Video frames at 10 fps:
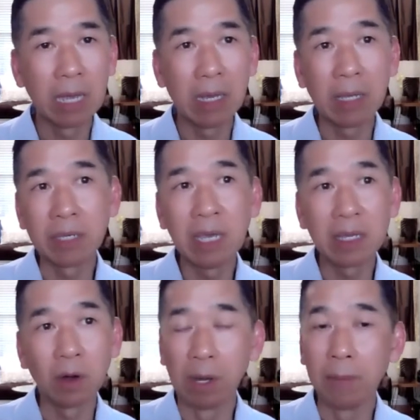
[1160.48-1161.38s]
hay là tiếng
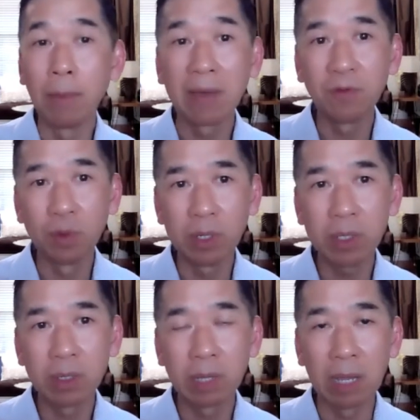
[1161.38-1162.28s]
Anh gọi là
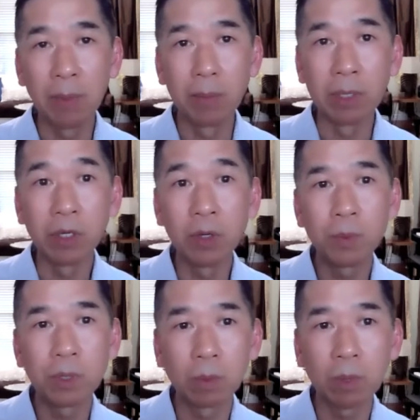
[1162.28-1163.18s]
mindfulness, để mà mình giúp
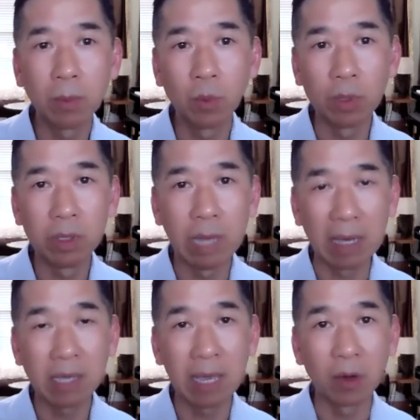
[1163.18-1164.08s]
trong cái buổi
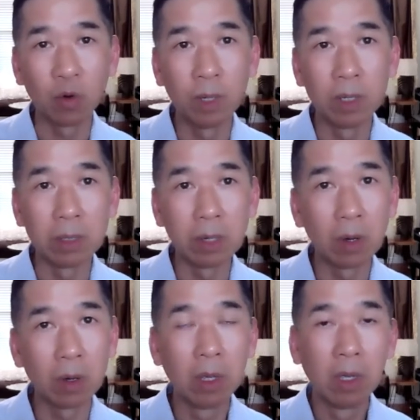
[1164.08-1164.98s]
giảng dạy của mình
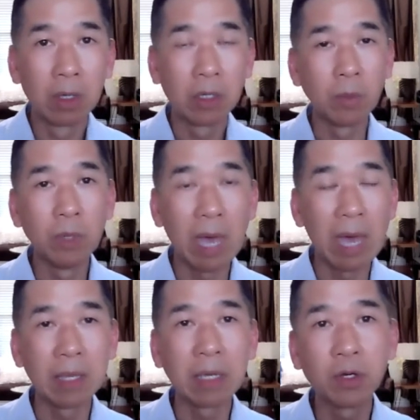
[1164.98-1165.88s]
cho, giống như
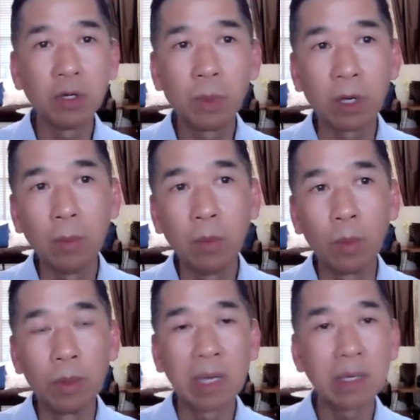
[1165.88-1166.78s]
2 tháng trước mình có một
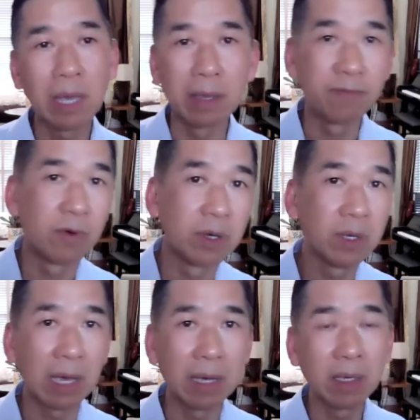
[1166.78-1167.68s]
buổi giảng dạy với
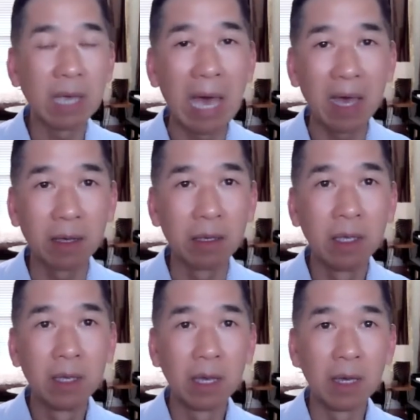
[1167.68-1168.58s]
cả 1000
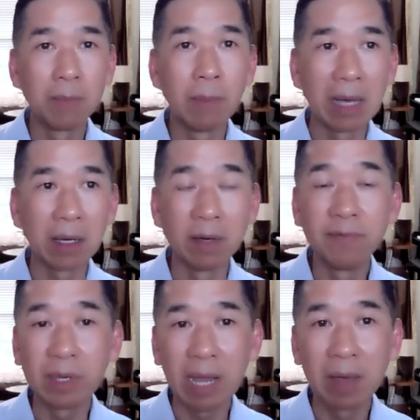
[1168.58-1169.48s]
bạn ở
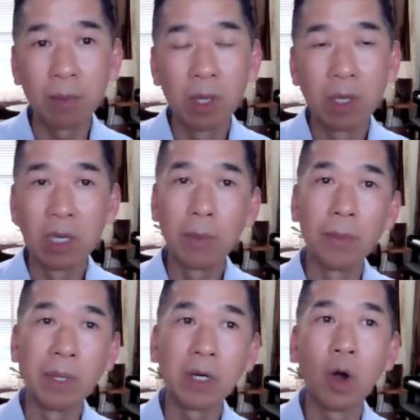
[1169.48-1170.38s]
Việt Nam, nhưng mà
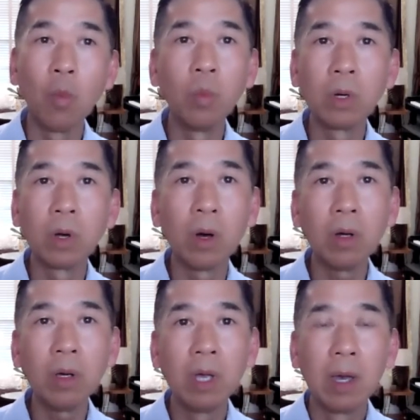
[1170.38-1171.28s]
mình không
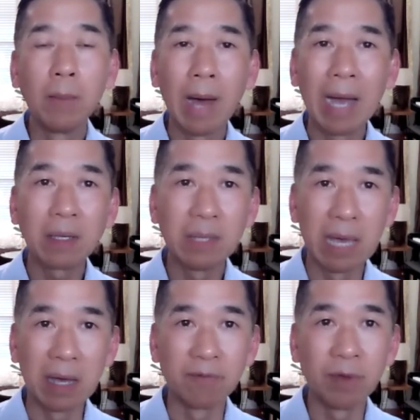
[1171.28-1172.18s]
có mang
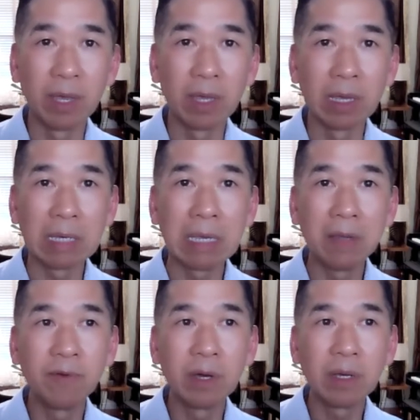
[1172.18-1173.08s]
nặng về
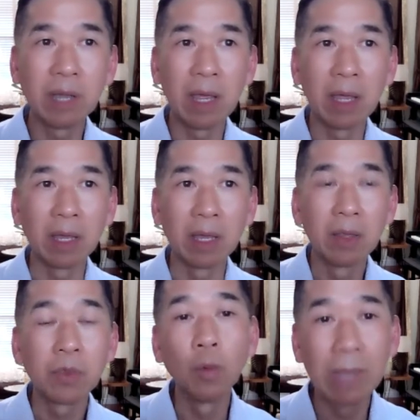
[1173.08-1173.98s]
cái vấn đề
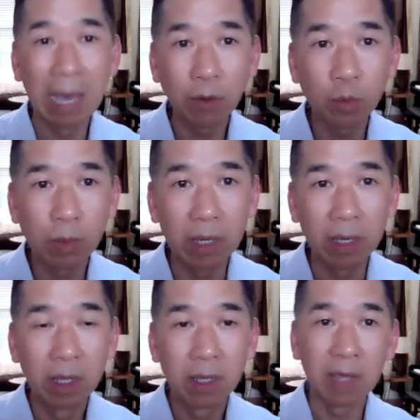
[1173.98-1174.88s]
tôn giáo trong đây.
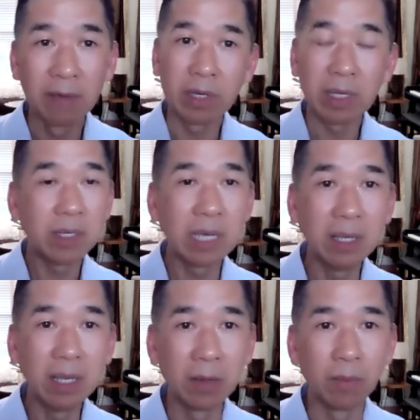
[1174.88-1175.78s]
Tại vì cái
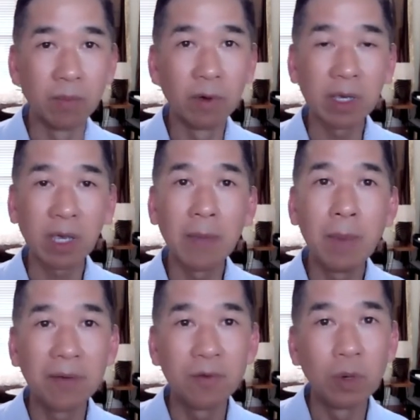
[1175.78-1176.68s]
chánh niệm và cái
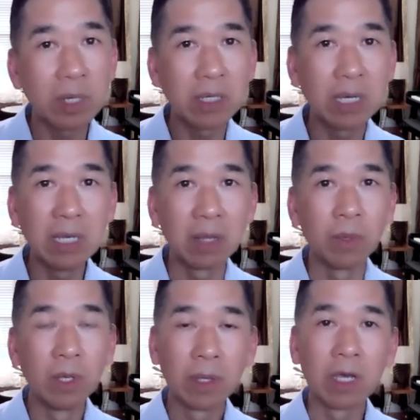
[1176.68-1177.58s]
mindfulness, cái chánh
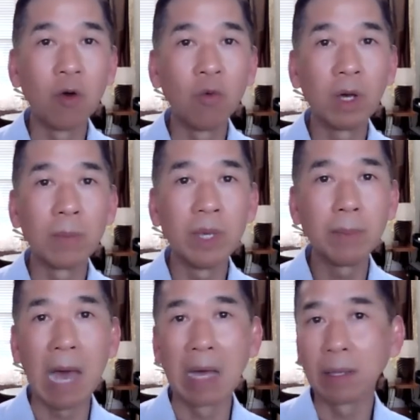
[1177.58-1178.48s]
niệm thì không cần
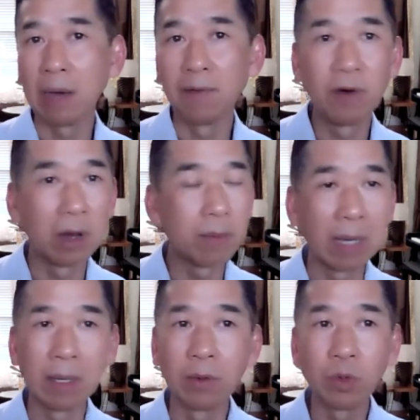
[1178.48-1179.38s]
biết bạn đạo Phật,
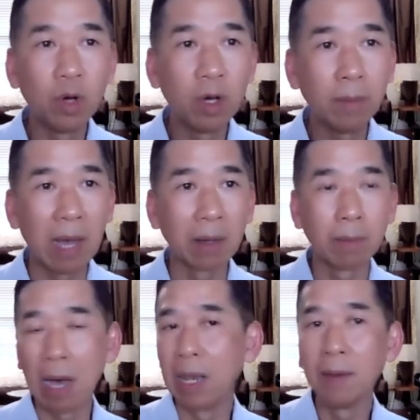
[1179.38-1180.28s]
bạn đạo Chúa,
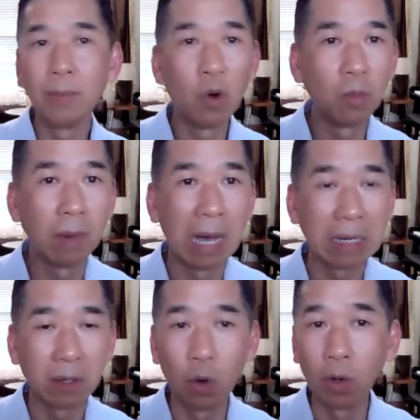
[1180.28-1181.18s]
bạn Bà La Môn,
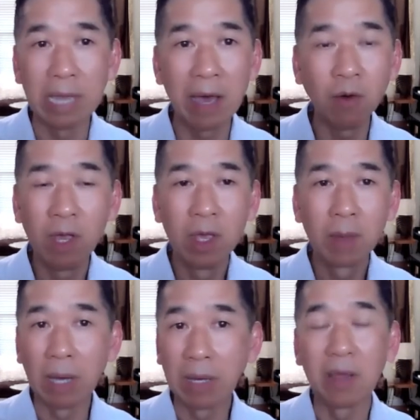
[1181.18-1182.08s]
bạn Hồi giáo,
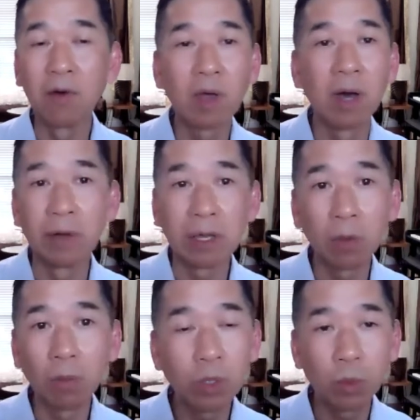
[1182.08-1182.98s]
bạn đều cần phải
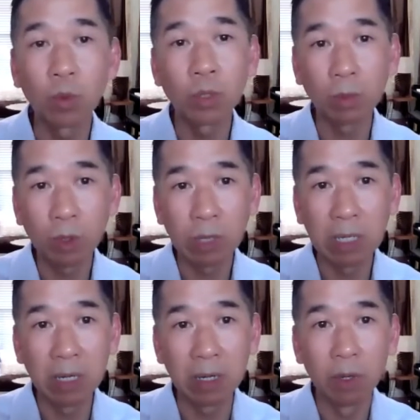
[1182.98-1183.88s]
sống trong cuộc sống cho
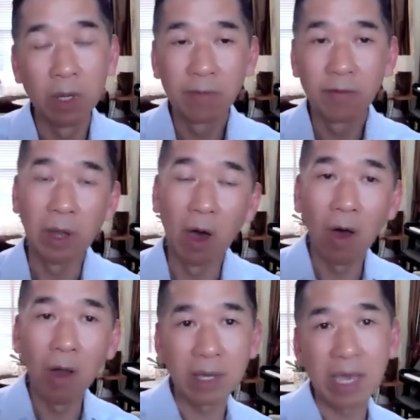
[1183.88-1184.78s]
chánh niệm. Vì
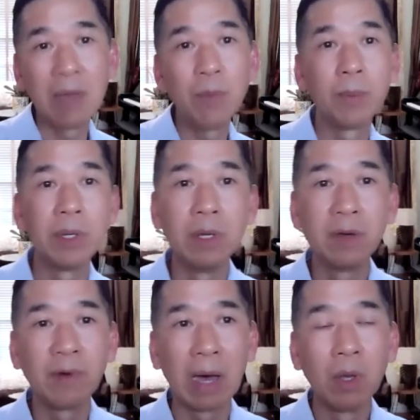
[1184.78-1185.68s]
đó là cái mà mình
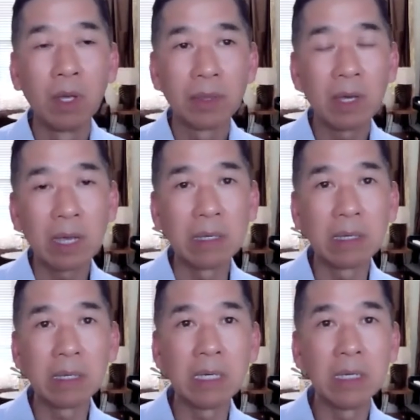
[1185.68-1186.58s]
đưa vào, tất cả
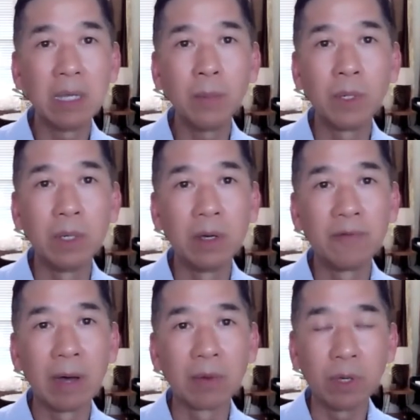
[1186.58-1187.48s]
những cái kiến thức mình đưa
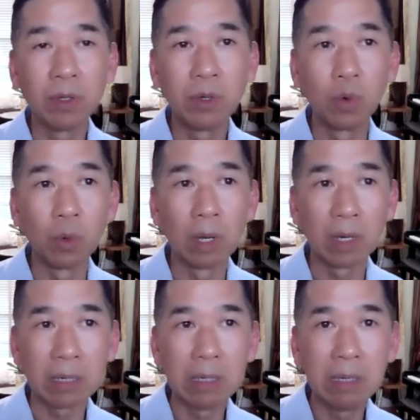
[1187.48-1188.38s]
vào, cho dù là
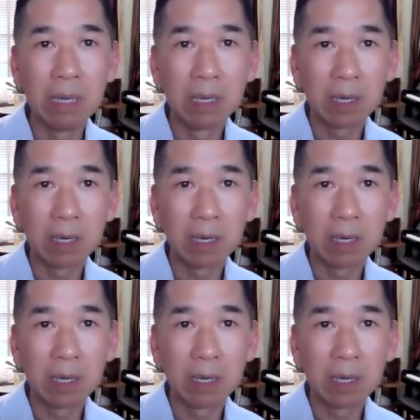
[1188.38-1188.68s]
cái